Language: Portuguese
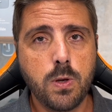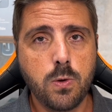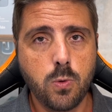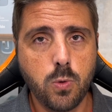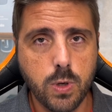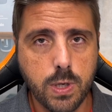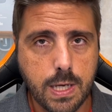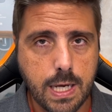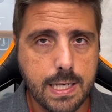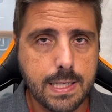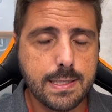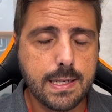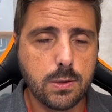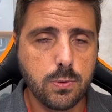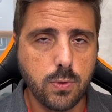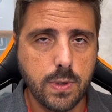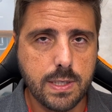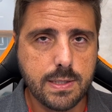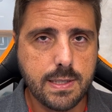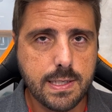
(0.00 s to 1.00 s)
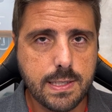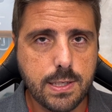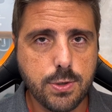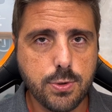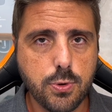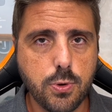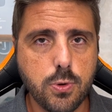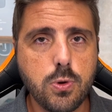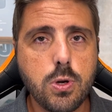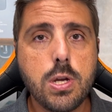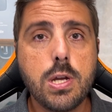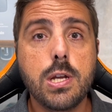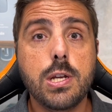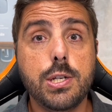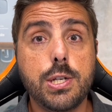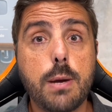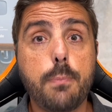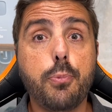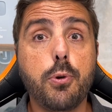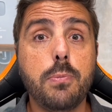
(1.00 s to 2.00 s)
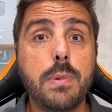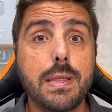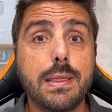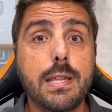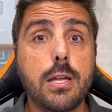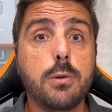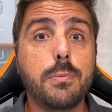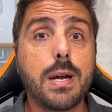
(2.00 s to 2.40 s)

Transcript: Organizadores desse jogo já prometeram